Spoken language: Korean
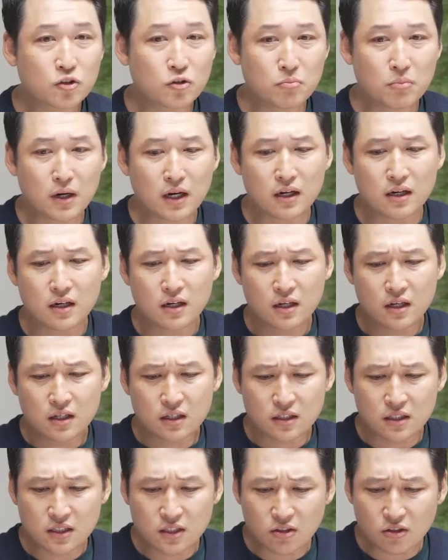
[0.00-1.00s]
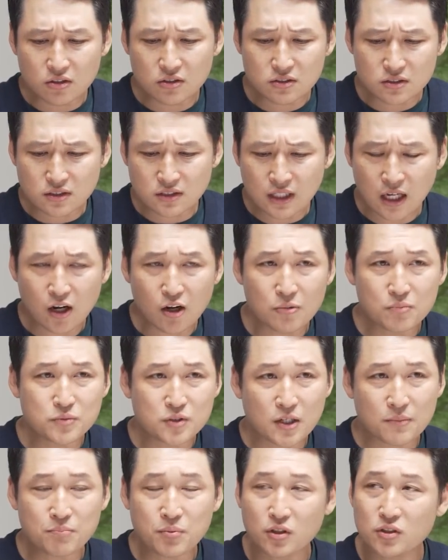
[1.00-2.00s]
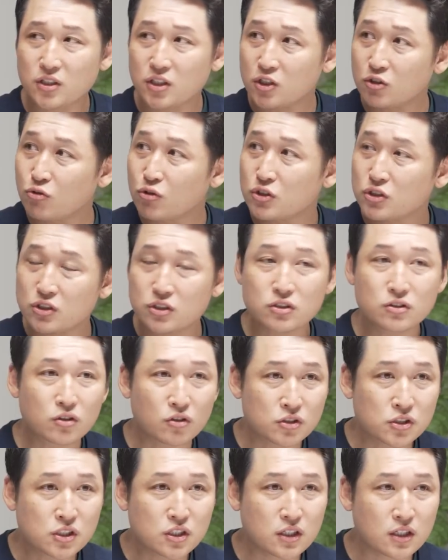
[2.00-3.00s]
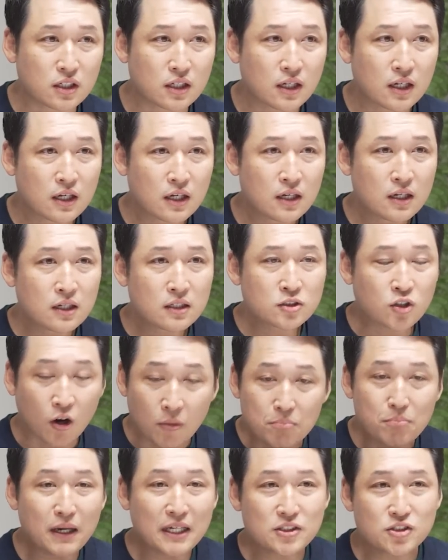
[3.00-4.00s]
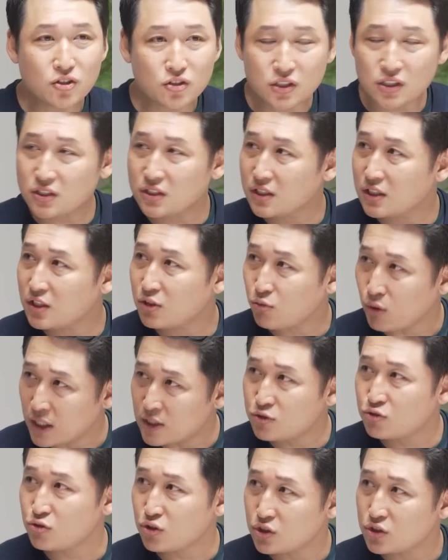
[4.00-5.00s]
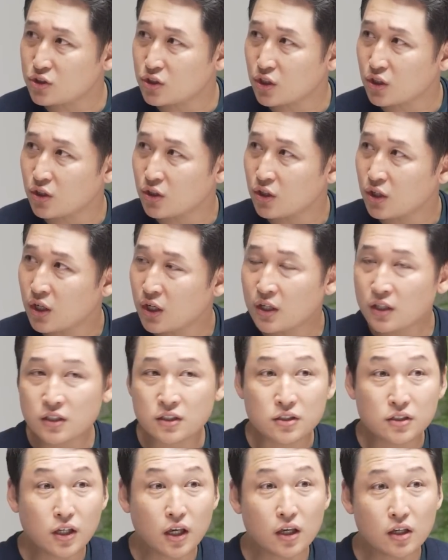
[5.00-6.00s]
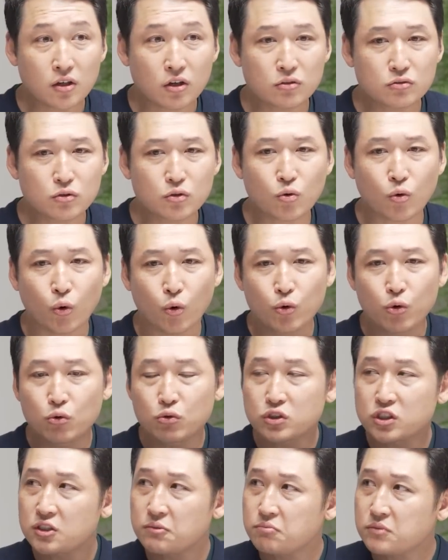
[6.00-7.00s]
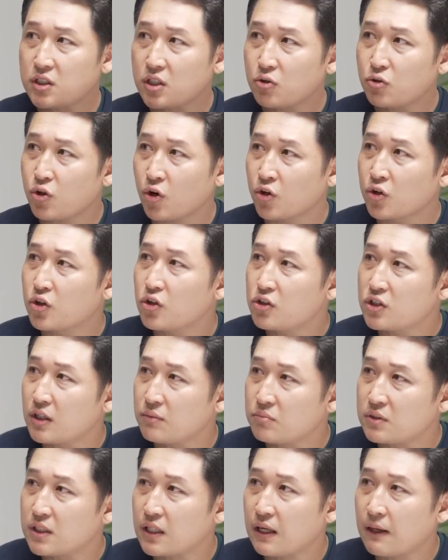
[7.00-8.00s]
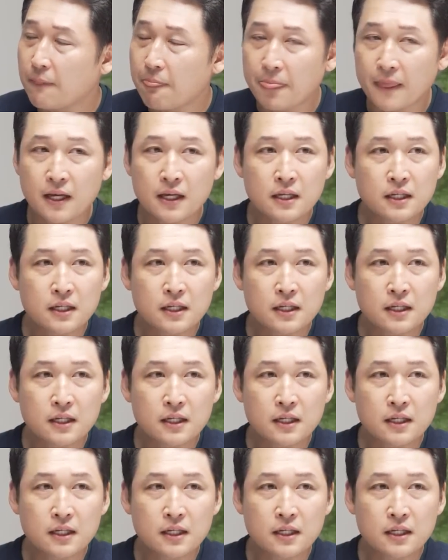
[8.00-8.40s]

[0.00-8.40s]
정말 이런 사업 재편이 이루어지는 것이 전반적인 일이 될 수 있어요. 음. 그게 결국 고용 침체로 연결됩니다. 아.